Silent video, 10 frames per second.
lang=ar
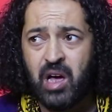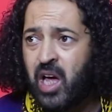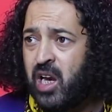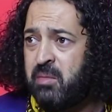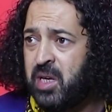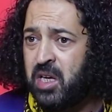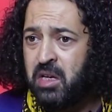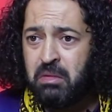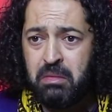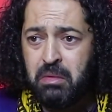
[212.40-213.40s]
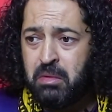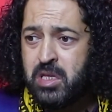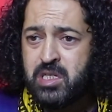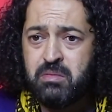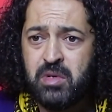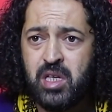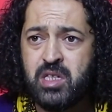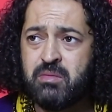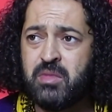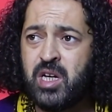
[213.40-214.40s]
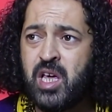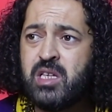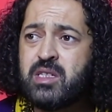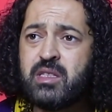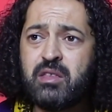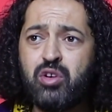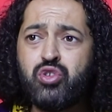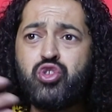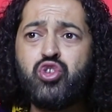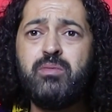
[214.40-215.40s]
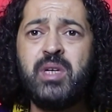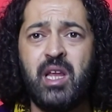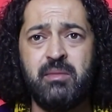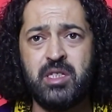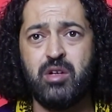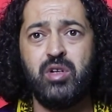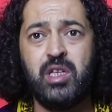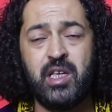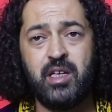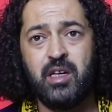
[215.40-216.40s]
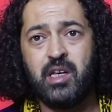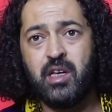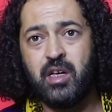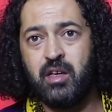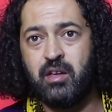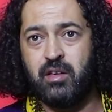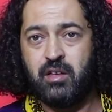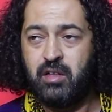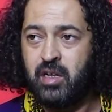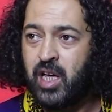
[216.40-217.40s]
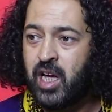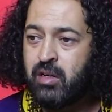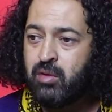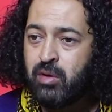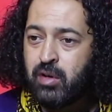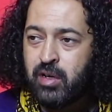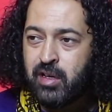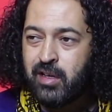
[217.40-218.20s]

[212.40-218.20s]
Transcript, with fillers: عالميه يلزم يزم الناس تكونسومي لا ميديوكريتي لانه